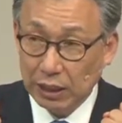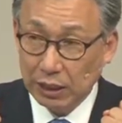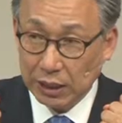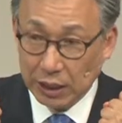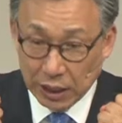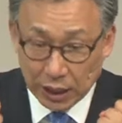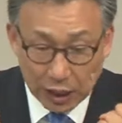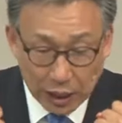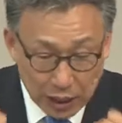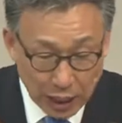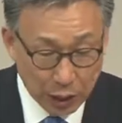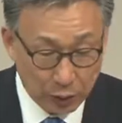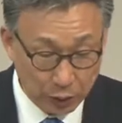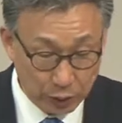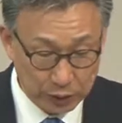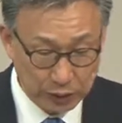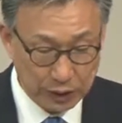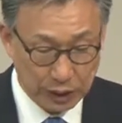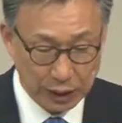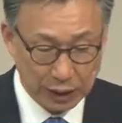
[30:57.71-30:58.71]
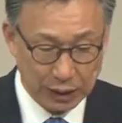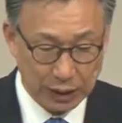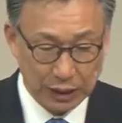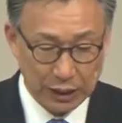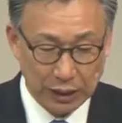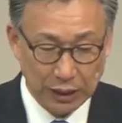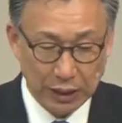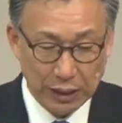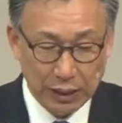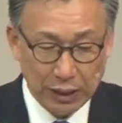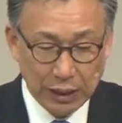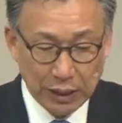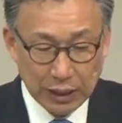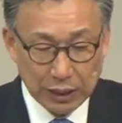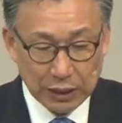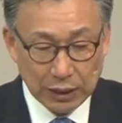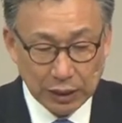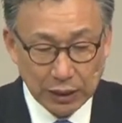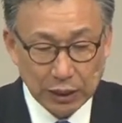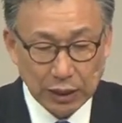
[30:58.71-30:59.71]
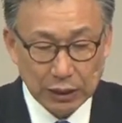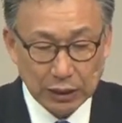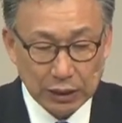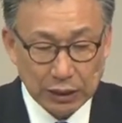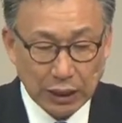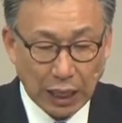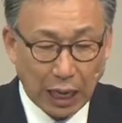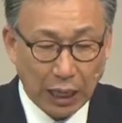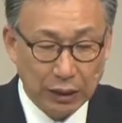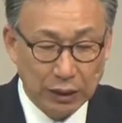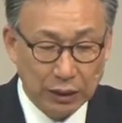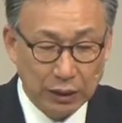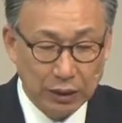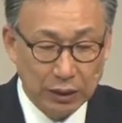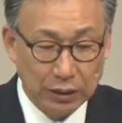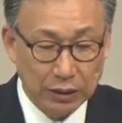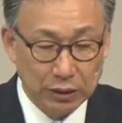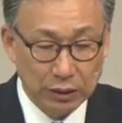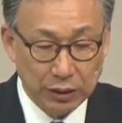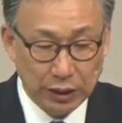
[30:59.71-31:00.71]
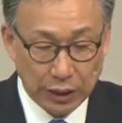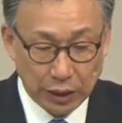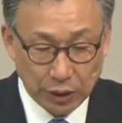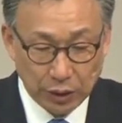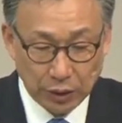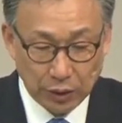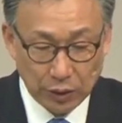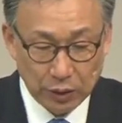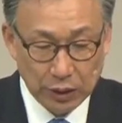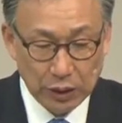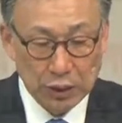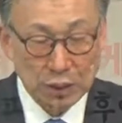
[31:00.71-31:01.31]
기억하고 있어야 될 그런 단어예요.